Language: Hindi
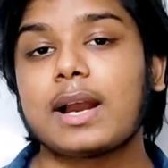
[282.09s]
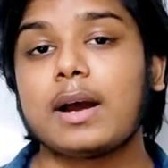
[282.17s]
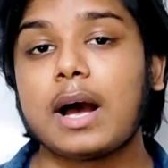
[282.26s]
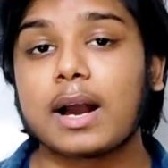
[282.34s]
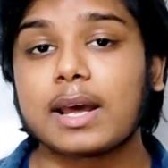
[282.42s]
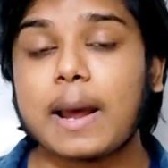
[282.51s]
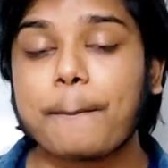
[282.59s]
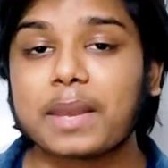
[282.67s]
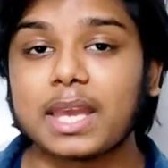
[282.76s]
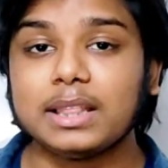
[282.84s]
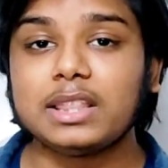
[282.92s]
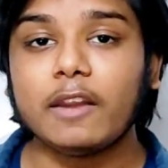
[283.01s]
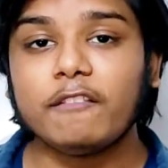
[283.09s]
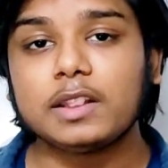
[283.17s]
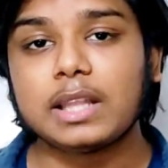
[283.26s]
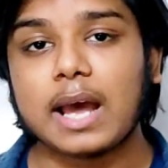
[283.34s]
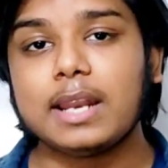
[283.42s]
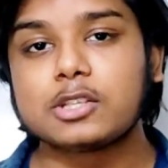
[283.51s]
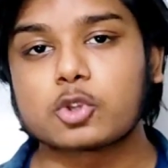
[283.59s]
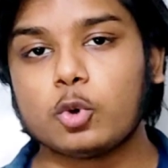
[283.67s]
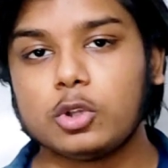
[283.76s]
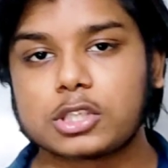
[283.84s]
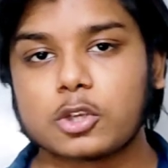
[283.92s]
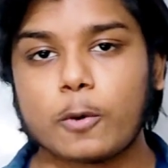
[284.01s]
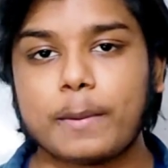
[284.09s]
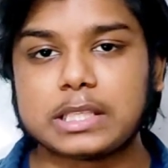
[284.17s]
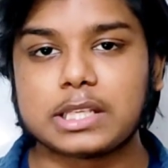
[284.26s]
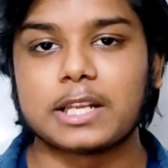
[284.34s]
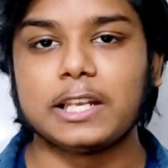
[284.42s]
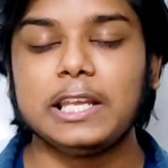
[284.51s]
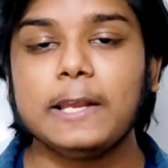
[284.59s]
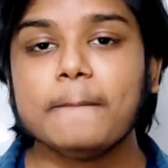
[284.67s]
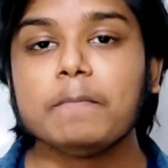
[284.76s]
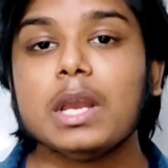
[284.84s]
कि अगर आप केंद्रीय विद्यालय स्कूल से हो बेसिकली